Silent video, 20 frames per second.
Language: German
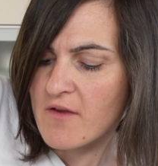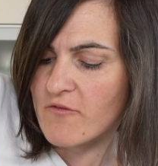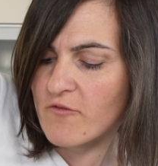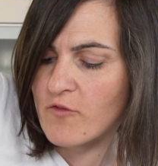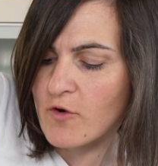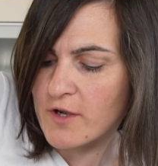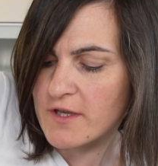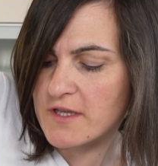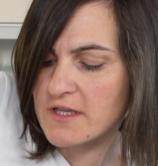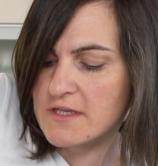
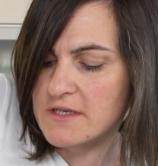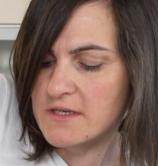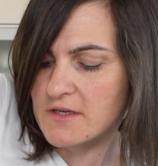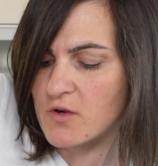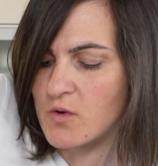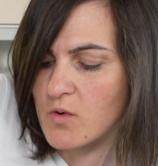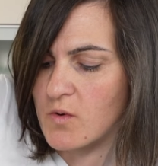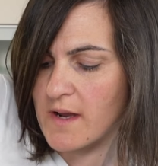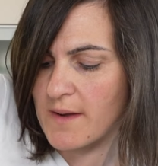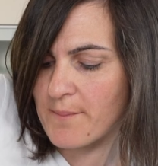wenn ihr
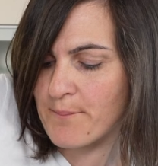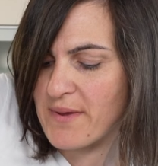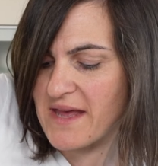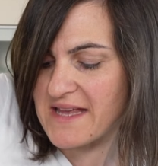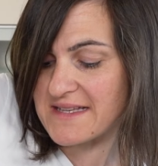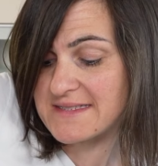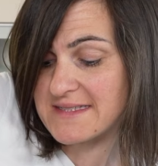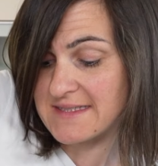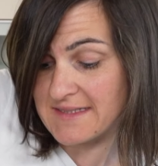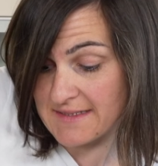keinen
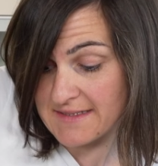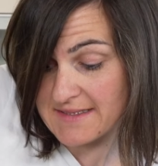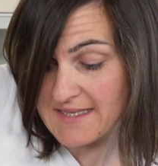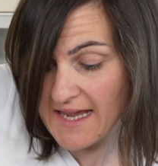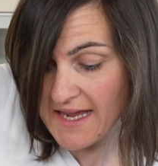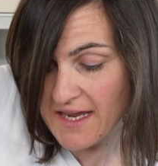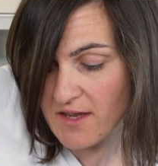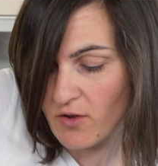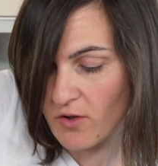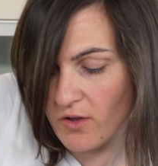passenden
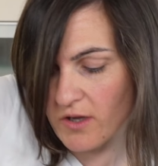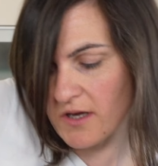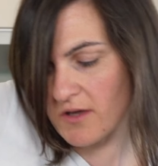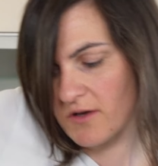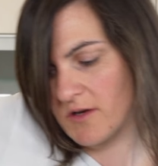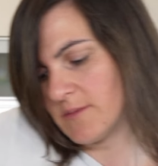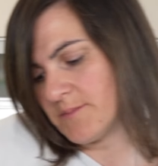Teigroller